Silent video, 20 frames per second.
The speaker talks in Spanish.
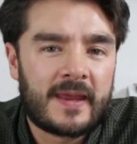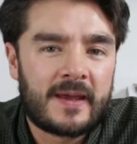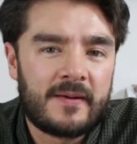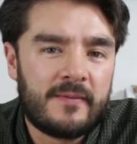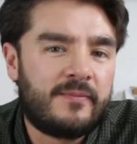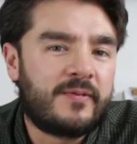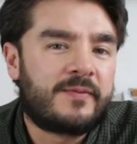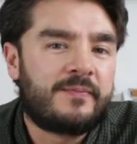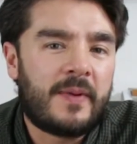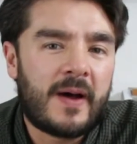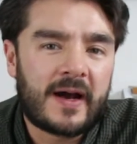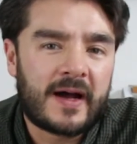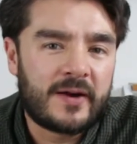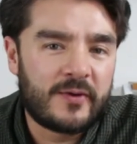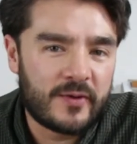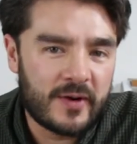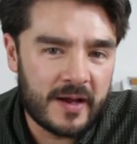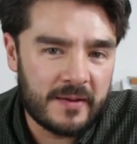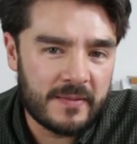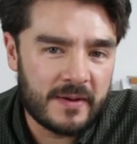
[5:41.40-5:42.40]
pues pagan
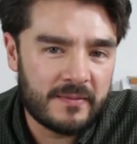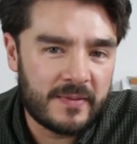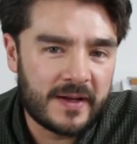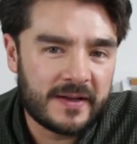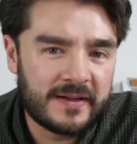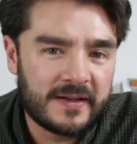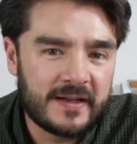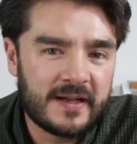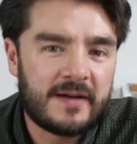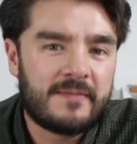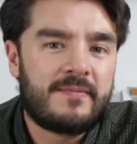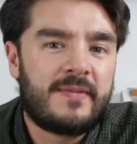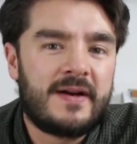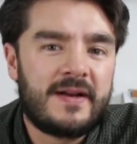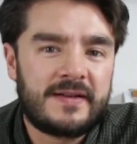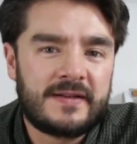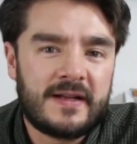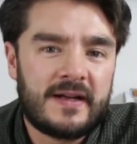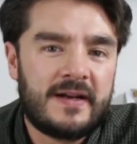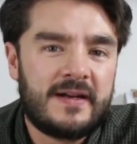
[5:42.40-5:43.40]
una membresía para
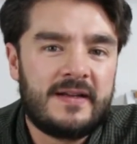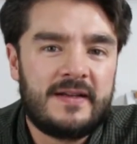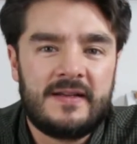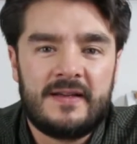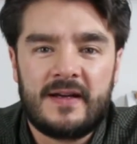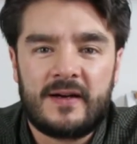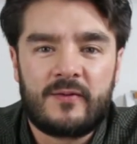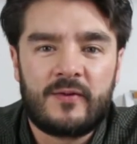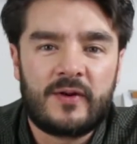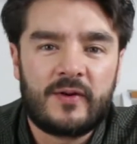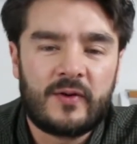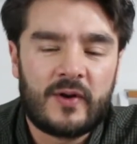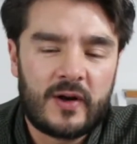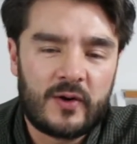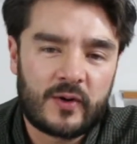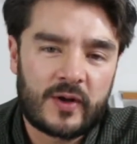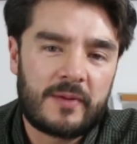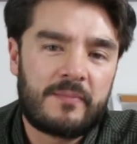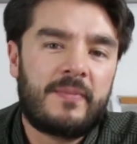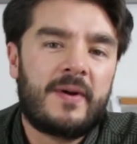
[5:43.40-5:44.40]
estar y de acuerdo a
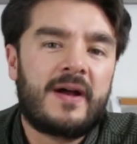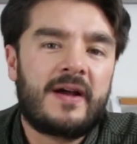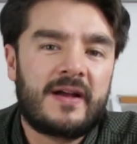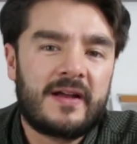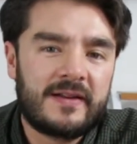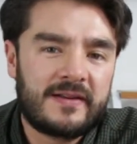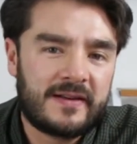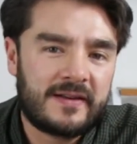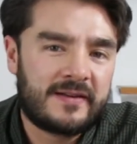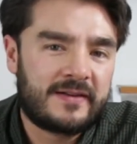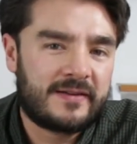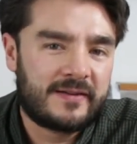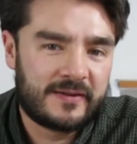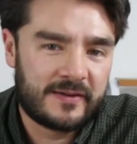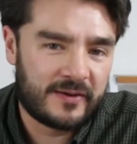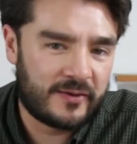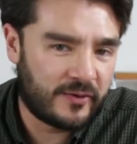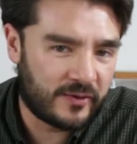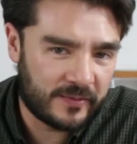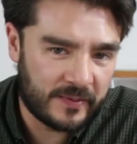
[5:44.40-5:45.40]
lo que pagues, es
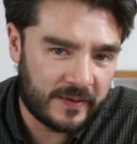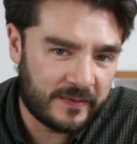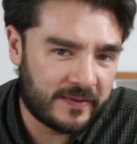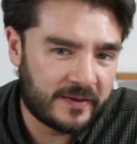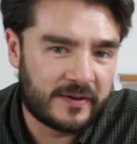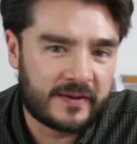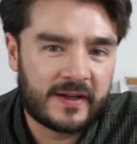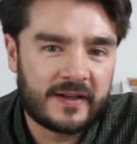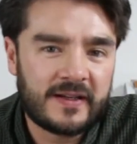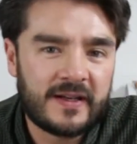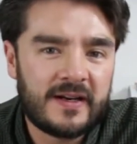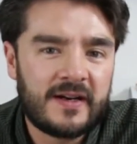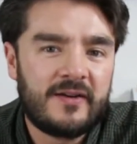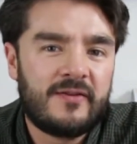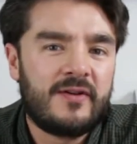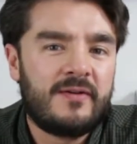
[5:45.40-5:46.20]
los beneficios que tienen.